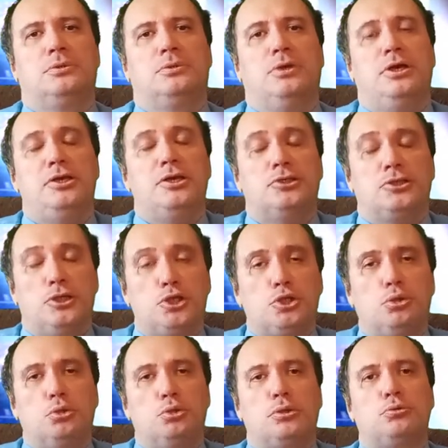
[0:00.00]
И если
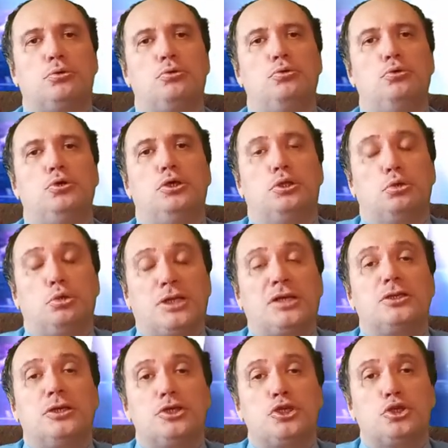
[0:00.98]
что-то другое, то
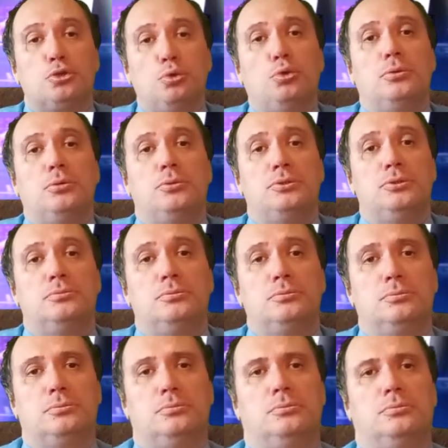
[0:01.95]
тогда что?
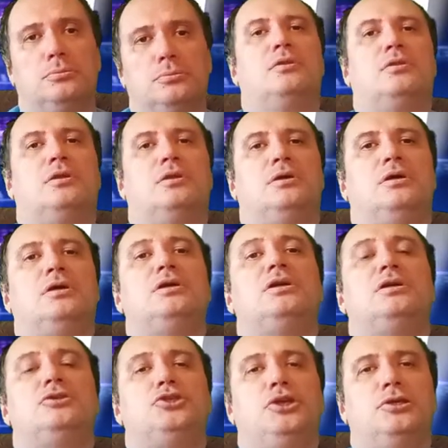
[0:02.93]

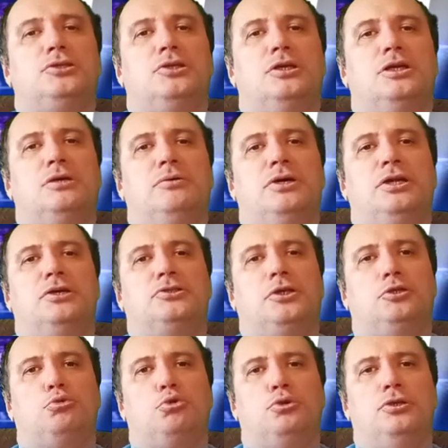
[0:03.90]
Честно говоря,
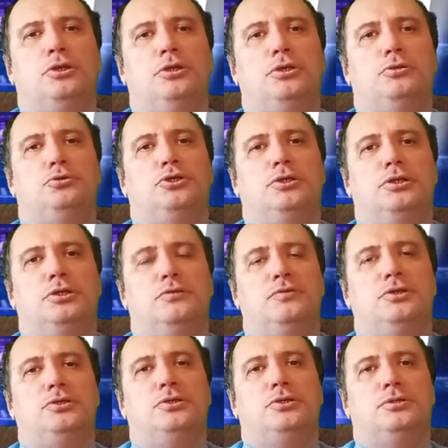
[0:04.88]
затрудняюсь
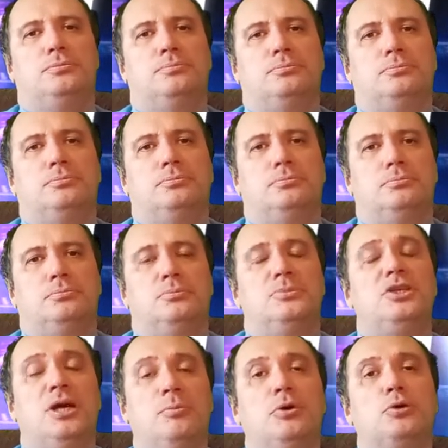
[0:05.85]
ответить.
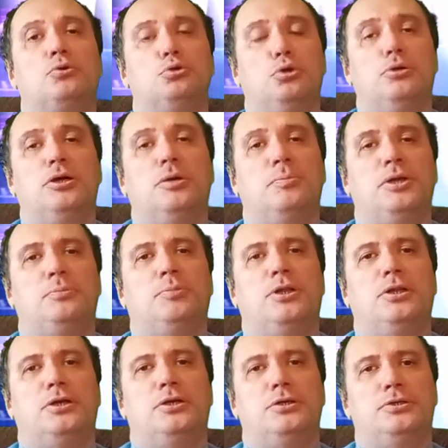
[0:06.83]
Я могу только
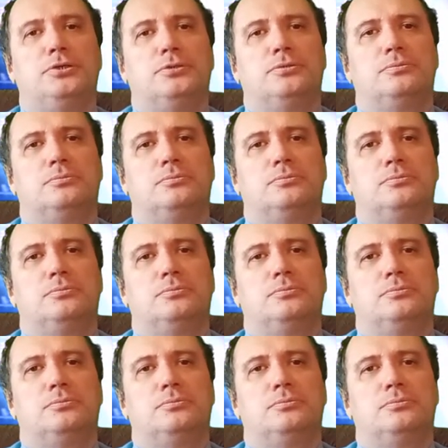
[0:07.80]
предполагать.